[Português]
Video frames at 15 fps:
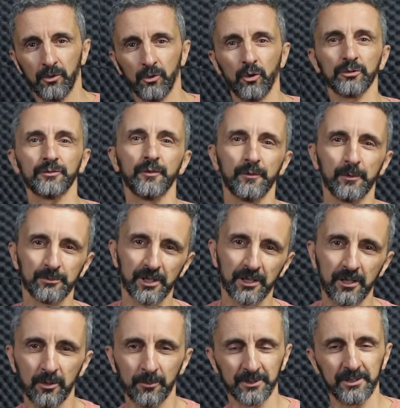Nós vivemos
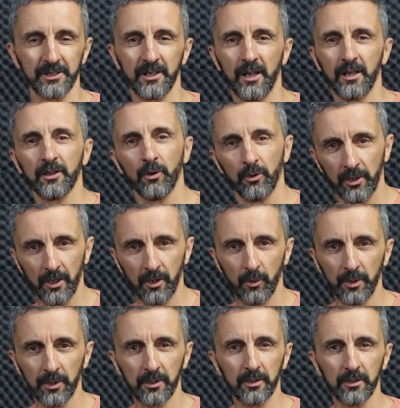aqui numa cidade, em
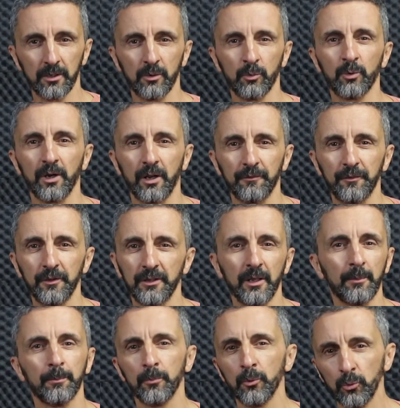Olhão, em que o grafite
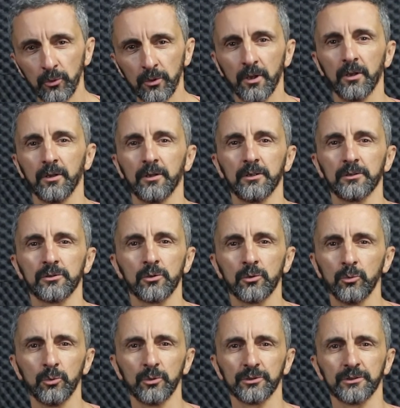abunda nas
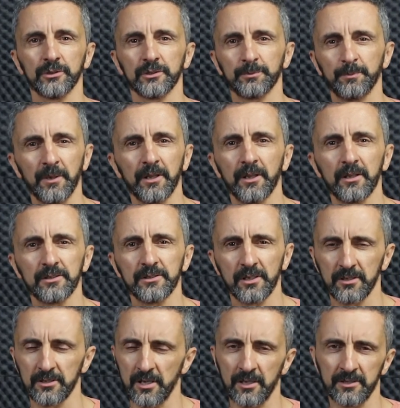ruas, nas paredes,
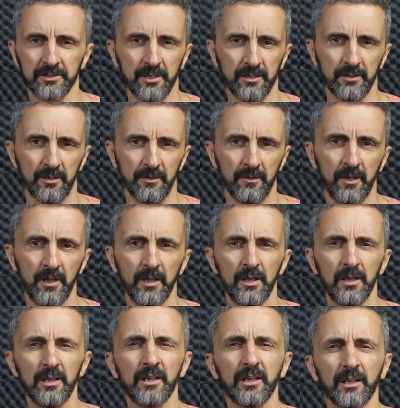etc.
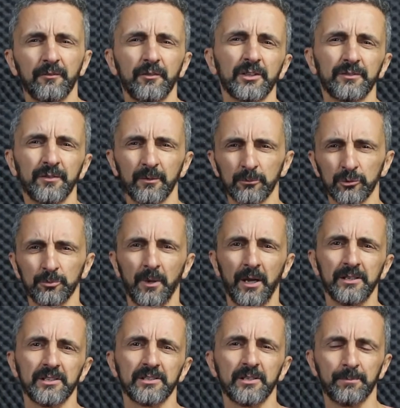E cada vez vemos
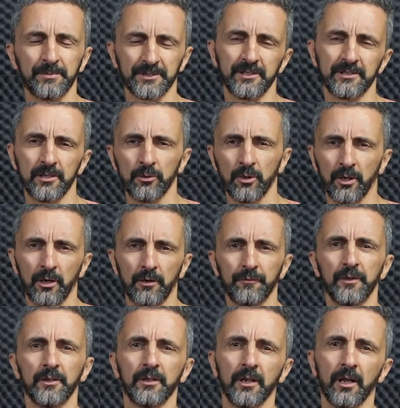mais essa presença do
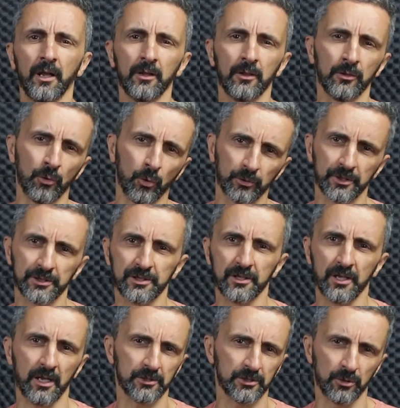grafite em noutras
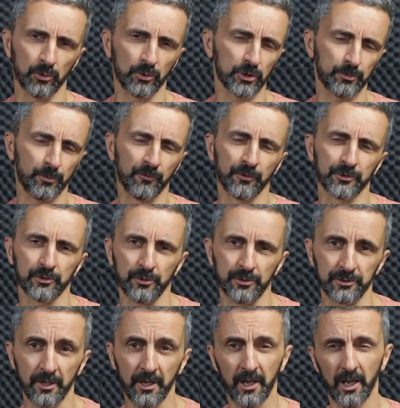cidades e em outras
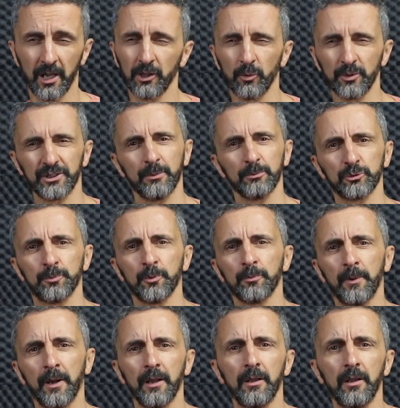povoações. Então achamos por
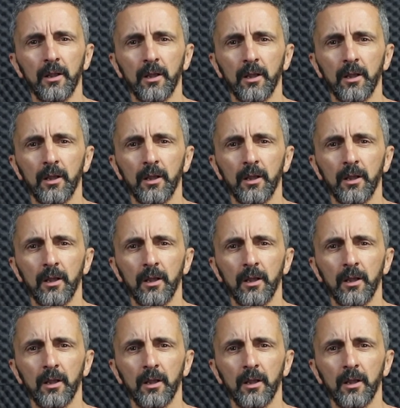bem